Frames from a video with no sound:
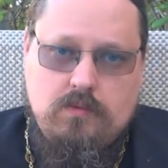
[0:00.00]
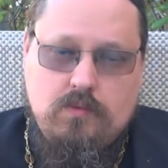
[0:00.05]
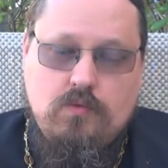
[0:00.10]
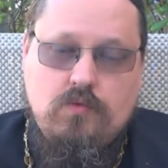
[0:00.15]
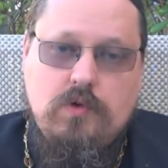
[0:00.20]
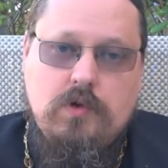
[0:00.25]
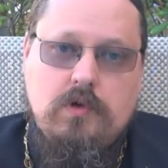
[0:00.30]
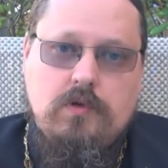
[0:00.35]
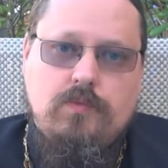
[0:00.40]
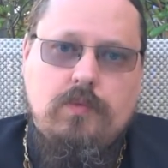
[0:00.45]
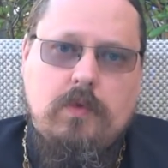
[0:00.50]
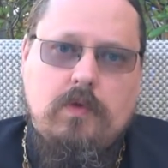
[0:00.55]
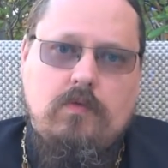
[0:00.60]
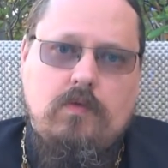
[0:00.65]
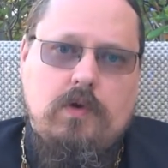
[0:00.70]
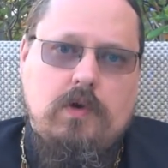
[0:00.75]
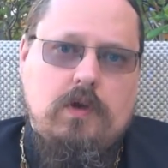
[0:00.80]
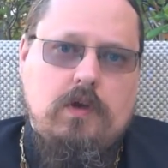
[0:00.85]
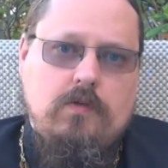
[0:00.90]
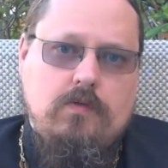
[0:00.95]
Увы,
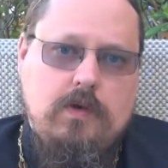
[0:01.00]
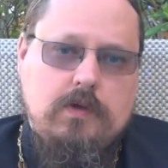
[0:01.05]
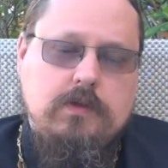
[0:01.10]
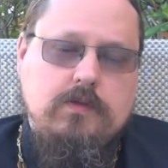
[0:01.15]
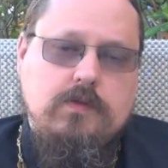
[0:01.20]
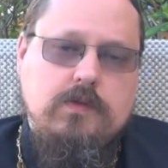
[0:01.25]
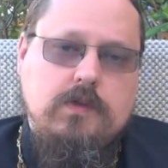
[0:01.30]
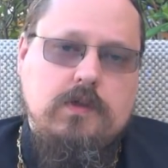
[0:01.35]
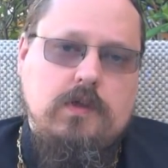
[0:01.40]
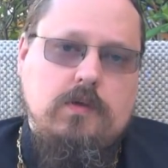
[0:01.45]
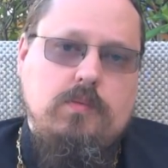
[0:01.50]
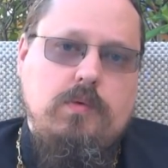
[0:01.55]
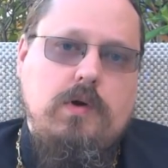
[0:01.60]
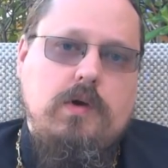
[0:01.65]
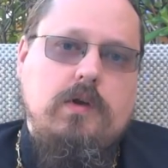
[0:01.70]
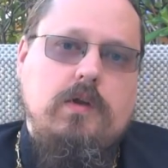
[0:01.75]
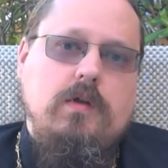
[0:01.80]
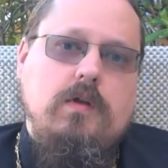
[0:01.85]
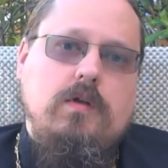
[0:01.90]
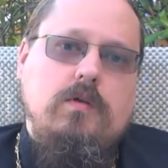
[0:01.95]
в Ивановской
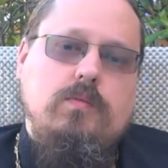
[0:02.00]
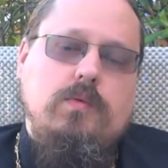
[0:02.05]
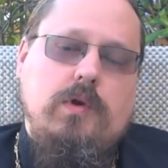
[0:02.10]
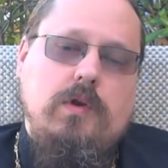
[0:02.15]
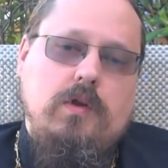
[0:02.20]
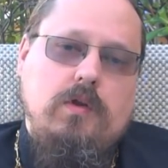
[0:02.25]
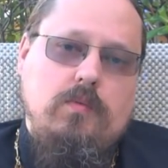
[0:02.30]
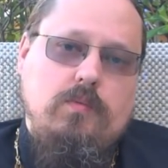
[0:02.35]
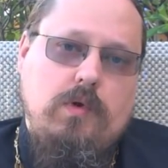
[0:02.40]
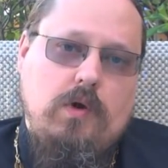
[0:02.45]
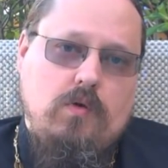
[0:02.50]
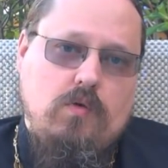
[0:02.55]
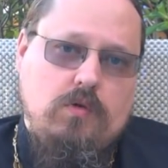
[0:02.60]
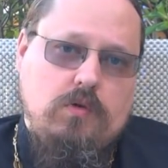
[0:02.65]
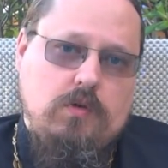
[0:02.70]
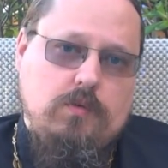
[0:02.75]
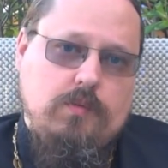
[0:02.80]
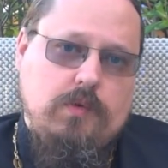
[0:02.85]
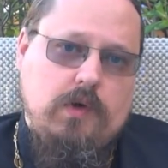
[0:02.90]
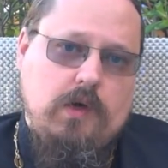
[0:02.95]
епархии при
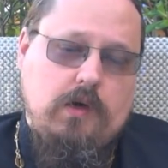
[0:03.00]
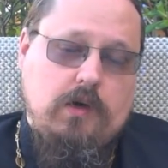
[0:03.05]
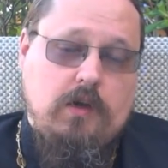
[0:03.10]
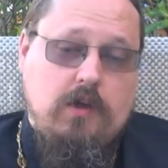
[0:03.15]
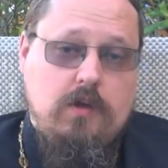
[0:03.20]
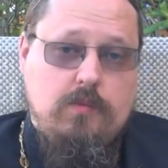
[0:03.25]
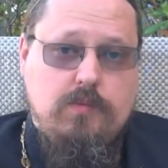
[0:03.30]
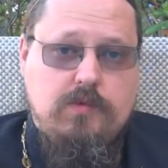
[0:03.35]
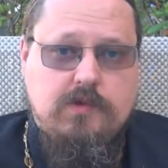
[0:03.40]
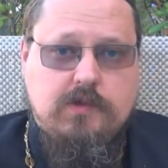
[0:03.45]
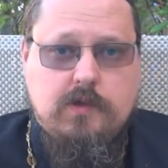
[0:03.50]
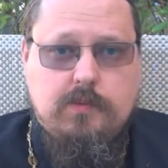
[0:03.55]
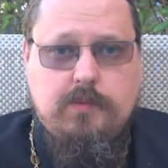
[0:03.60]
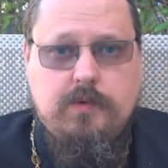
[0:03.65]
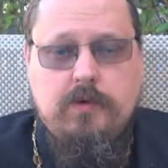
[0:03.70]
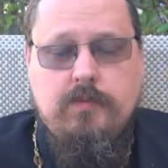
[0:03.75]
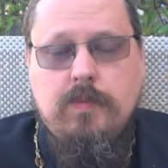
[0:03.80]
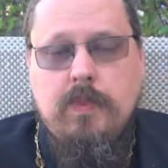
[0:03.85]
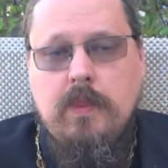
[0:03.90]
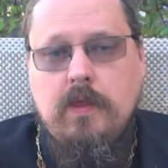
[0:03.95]
покойном
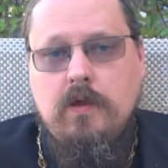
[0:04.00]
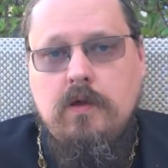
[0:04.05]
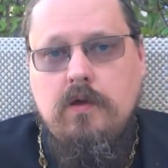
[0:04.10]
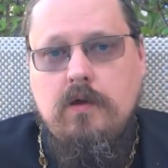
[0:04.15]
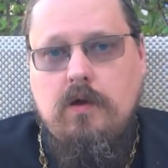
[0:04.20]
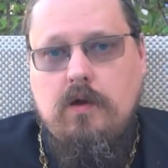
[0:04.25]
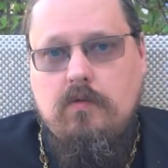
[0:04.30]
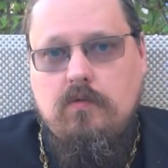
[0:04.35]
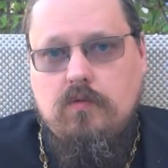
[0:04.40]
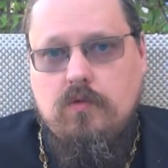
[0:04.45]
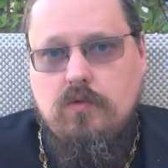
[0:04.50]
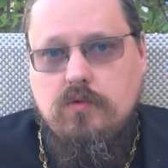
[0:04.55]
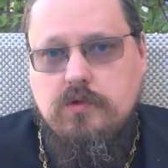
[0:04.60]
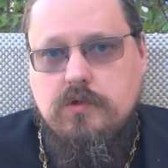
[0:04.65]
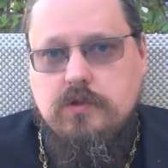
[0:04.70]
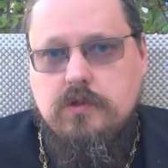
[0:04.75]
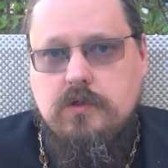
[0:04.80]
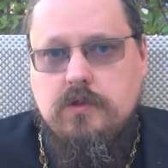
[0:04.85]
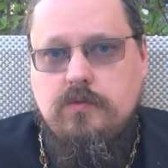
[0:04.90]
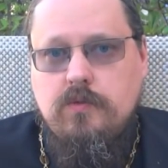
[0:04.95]
архиепископе
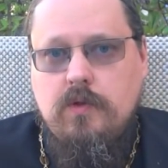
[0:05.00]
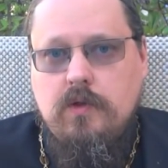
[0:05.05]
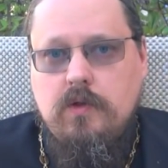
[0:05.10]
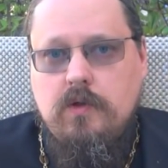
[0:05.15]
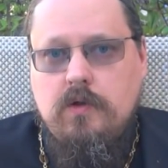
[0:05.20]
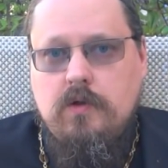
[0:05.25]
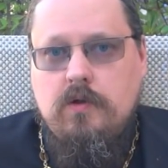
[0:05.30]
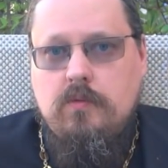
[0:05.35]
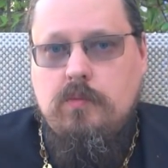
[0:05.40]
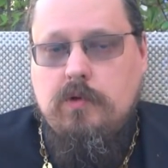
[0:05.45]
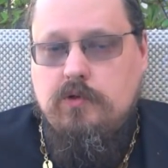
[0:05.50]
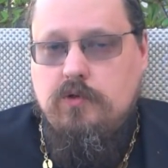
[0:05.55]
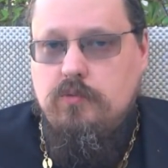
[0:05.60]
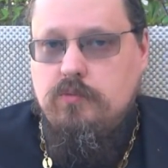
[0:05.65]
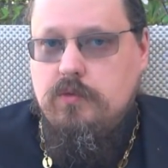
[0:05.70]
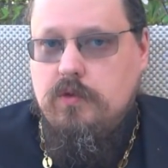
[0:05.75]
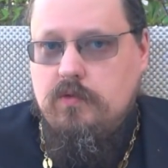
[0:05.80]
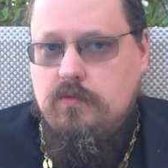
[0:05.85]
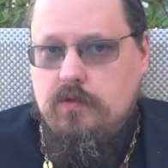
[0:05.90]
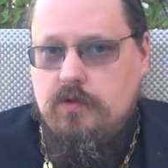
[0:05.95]
Амвросии
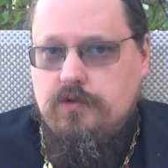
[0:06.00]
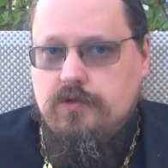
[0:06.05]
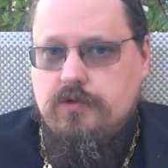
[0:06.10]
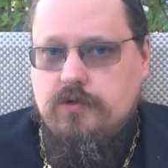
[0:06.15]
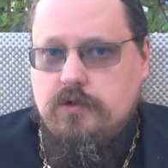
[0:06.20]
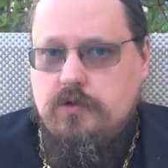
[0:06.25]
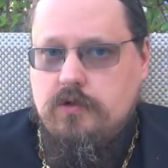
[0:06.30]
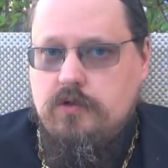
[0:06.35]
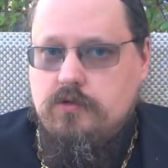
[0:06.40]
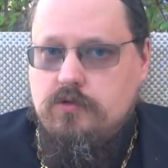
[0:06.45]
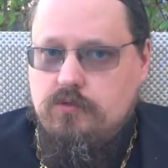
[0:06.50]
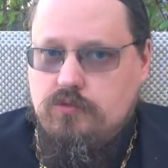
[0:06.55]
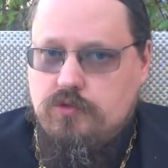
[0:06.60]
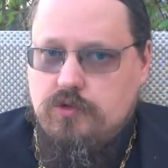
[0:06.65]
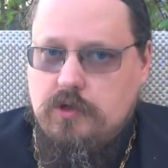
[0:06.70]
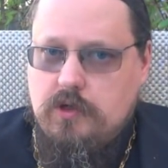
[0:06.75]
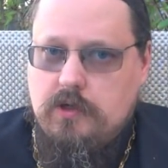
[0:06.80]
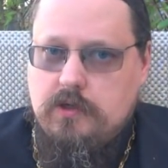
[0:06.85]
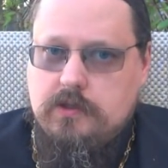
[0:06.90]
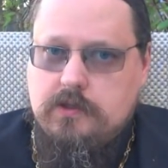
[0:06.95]
подобные вещи
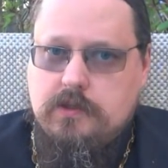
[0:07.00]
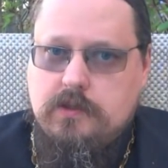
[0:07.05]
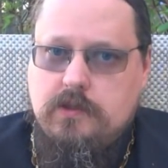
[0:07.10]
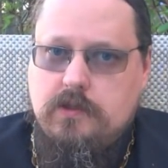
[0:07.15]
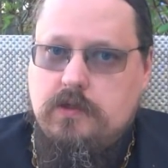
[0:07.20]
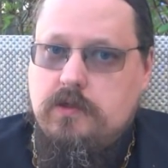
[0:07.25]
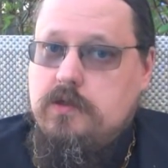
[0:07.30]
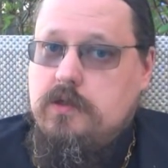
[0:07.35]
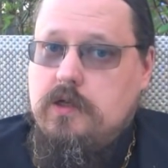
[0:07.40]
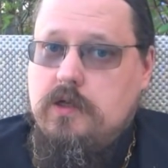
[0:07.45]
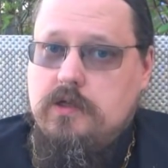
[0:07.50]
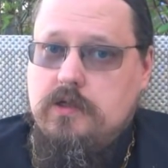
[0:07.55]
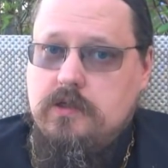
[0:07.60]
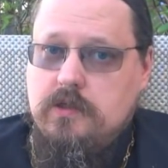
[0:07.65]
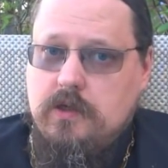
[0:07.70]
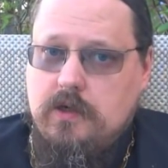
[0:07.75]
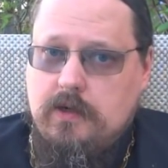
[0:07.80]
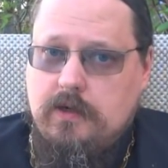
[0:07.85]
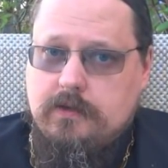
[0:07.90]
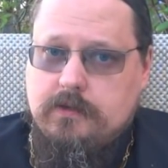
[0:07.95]
случались не
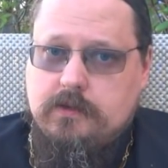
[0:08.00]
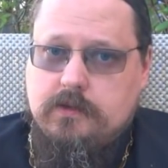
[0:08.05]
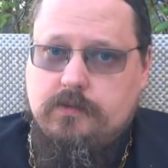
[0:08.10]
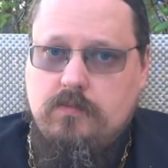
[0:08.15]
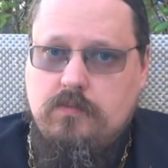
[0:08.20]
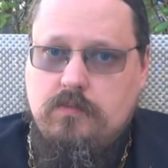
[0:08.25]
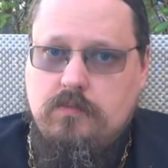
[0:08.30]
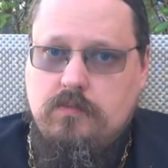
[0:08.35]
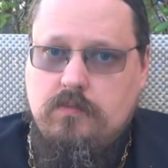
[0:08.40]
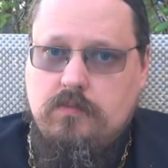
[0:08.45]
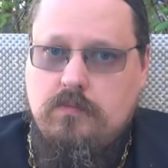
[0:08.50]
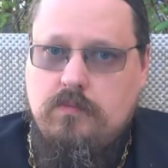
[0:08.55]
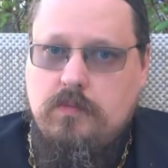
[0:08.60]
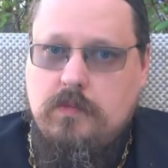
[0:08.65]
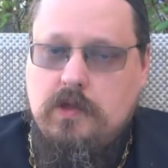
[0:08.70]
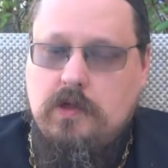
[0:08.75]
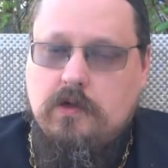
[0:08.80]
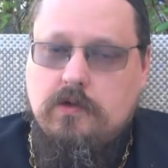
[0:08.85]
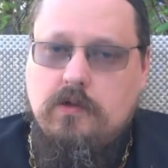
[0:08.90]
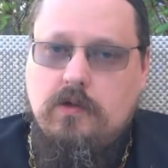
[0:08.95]
один раз,
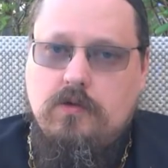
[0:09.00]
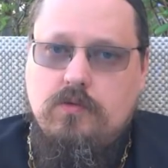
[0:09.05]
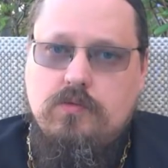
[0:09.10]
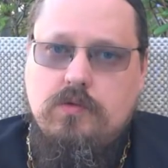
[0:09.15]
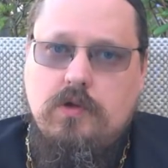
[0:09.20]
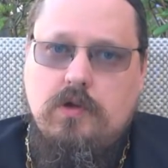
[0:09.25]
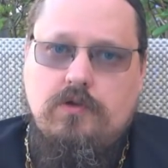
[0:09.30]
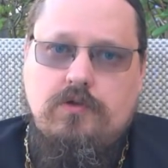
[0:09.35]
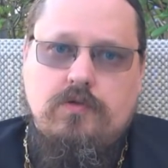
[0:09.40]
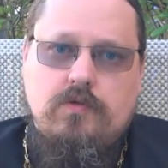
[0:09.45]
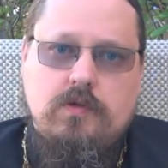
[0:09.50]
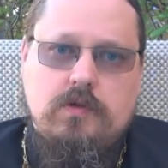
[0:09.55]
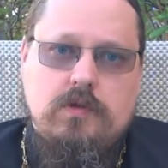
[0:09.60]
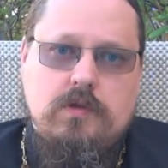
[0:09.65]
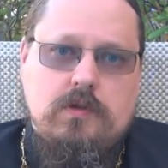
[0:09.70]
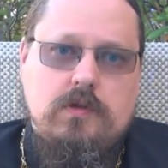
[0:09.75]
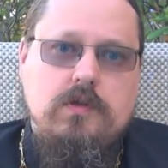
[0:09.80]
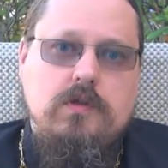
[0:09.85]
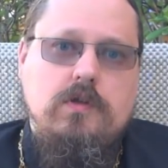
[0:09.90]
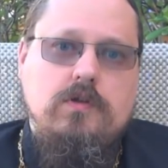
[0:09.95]
когда люди,
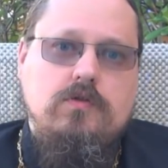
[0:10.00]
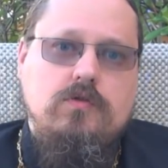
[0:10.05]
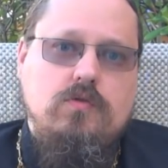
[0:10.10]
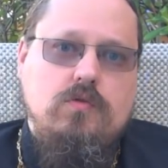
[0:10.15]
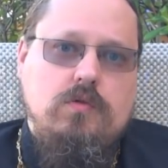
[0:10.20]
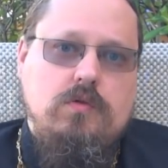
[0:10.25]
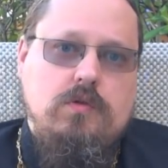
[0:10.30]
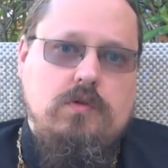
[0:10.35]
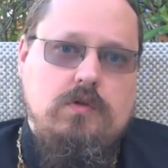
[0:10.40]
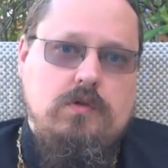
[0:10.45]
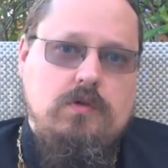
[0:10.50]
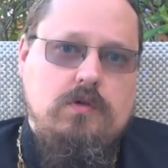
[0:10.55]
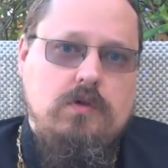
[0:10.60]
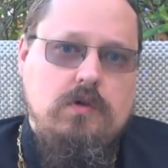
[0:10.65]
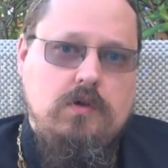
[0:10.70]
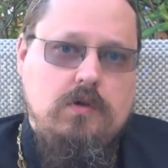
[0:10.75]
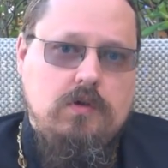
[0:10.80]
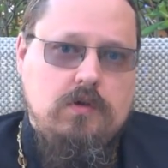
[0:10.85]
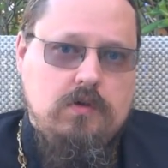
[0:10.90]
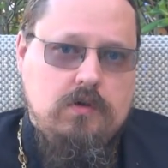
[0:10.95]
очевидно, недостойные
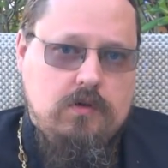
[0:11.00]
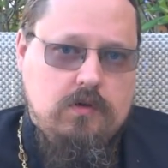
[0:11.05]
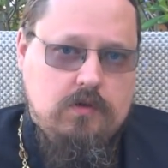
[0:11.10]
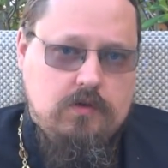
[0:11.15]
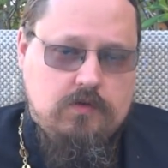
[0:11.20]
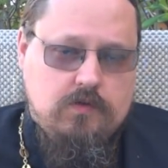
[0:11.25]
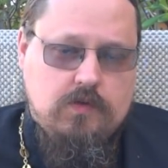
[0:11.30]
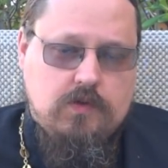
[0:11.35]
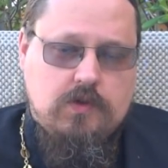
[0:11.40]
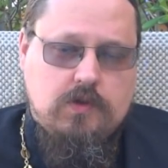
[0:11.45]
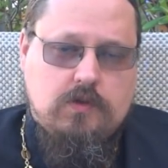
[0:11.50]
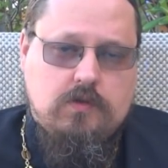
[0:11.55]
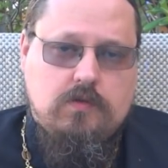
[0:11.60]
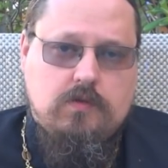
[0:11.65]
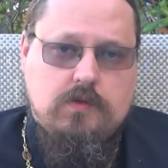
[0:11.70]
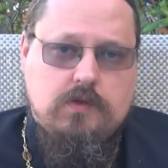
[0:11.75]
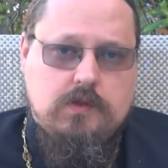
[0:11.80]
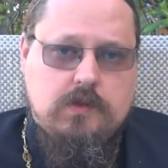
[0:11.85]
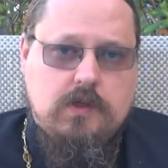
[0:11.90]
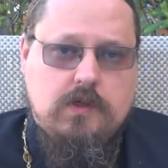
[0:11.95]
и
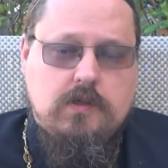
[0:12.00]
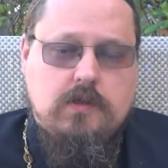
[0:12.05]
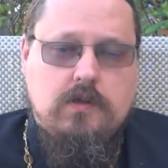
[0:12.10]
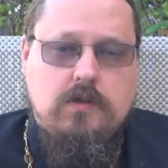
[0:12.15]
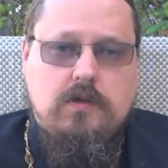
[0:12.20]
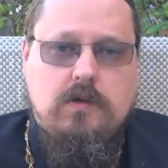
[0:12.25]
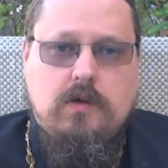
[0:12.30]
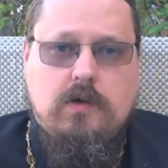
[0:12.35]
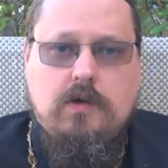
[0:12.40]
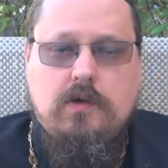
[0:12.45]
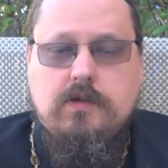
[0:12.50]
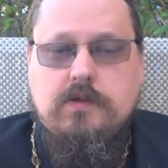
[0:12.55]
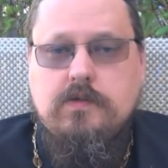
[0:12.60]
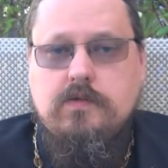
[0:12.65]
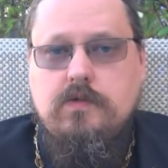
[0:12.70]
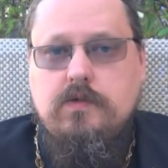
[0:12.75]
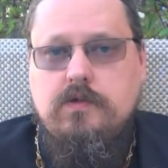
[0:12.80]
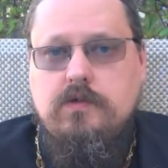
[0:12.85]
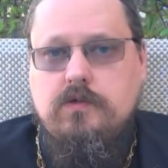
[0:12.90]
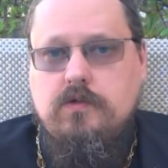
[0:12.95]
священного сана
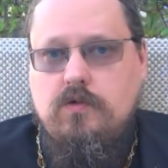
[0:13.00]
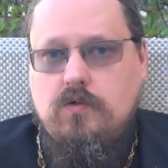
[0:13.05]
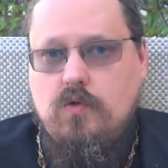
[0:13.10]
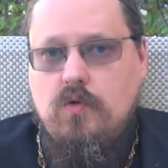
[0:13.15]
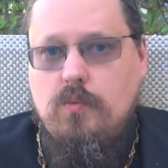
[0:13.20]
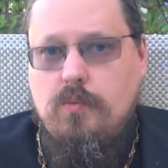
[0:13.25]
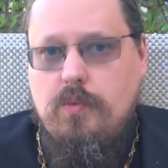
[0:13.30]
оказывались